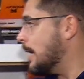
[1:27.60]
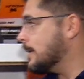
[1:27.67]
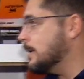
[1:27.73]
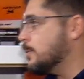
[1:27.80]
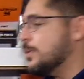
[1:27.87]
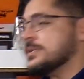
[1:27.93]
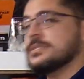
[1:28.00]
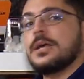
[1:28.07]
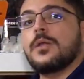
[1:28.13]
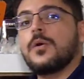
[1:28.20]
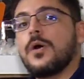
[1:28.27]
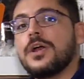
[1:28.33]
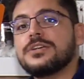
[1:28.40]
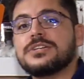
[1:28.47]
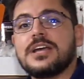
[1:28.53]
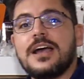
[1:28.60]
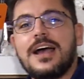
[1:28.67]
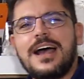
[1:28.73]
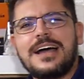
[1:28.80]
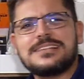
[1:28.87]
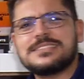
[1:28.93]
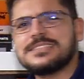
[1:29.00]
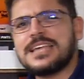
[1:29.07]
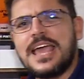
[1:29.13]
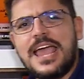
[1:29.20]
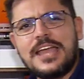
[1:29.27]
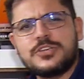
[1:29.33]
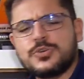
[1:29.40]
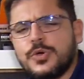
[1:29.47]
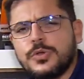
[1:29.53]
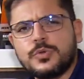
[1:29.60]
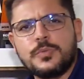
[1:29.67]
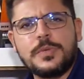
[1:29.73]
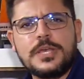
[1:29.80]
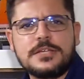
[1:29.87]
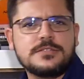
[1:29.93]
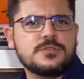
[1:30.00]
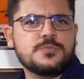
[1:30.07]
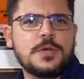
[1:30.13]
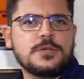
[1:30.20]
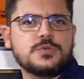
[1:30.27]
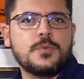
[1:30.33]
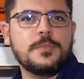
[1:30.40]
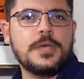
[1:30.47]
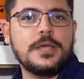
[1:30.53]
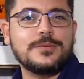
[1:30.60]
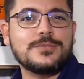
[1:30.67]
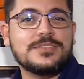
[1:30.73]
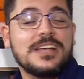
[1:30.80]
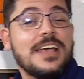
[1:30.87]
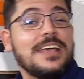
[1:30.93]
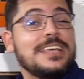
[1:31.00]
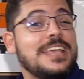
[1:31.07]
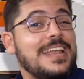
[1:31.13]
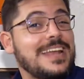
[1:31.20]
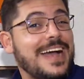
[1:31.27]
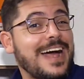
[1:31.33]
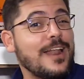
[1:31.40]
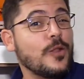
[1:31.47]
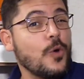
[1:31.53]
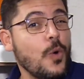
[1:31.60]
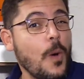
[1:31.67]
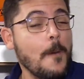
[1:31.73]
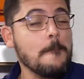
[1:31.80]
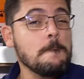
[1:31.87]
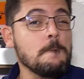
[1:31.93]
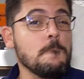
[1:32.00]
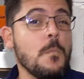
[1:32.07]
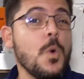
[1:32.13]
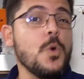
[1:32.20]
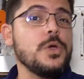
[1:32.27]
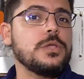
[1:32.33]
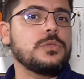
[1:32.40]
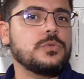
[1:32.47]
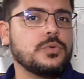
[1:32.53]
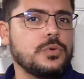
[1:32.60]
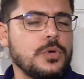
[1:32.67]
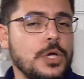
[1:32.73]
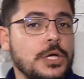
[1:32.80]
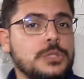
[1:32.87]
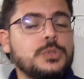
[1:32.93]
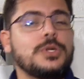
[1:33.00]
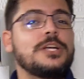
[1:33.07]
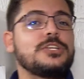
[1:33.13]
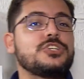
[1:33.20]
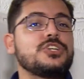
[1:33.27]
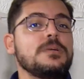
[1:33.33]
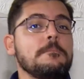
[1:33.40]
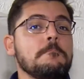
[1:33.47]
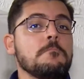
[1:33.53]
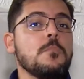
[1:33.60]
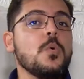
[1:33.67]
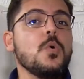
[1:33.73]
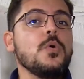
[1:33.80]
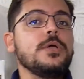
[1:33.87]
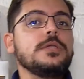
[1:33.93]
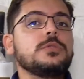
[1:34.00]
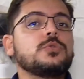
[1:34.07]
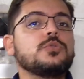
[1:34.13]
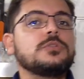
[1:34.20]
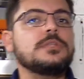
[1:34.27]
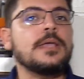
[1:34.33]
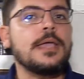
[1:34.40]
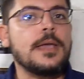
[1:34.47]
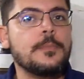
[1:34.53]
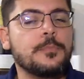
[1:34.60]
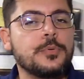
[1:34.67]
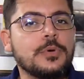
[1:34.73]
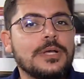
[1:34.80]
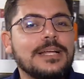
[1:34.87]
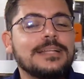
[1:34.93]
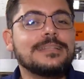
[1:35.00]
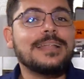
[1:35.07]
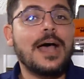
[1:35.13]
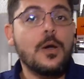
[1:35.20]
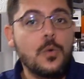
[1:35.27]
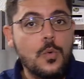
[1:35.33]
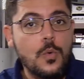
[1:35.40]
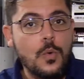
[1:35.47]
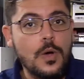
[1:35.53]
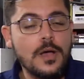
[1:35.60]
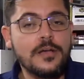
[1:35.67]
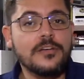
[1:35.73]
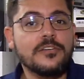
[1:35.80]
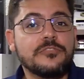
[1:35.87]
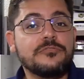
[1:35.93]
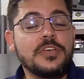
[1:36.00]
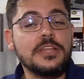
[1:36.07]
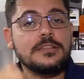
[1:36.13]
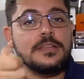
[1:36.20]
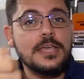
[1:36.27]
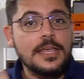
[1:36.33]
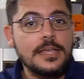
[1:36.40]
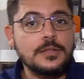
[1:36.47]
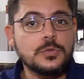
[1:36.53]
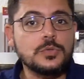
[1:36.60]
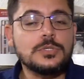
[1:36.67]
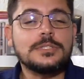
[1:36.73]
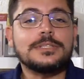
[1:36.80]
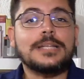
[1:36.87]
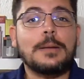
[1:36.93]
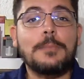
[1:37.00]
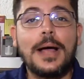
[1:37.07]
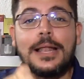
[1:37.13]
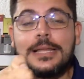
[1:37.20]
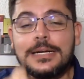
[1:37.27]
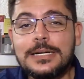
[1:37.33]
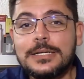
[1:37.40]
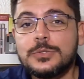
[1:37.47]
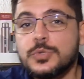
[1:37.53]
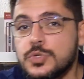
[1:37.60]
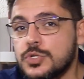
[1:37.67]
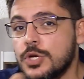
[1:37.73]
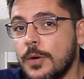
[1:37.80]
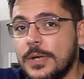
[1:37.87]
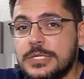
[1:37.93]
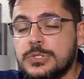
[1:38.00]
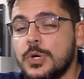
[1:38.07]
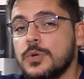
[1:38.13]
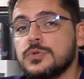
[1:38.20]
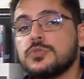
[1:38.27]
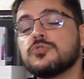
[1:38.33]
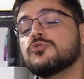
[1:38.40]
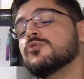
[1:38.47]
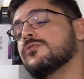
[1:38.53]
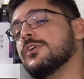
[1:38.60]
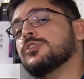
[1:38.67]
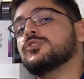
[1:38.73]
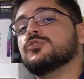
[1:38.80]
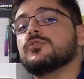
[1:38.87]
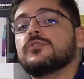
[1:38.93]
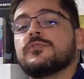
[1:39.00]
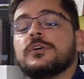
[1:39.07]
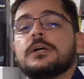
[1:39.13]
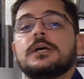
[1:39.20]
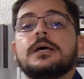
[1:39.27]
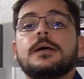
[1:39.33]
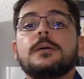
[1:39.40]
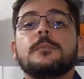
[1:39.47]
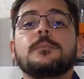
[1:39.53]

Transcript: está aqui com essa loja há 7, 8 meses mais ou menos, e ele ralou muito, durante muito tempo, na rua, vendendo, trabalhando, sol a sol, chuva a chuva,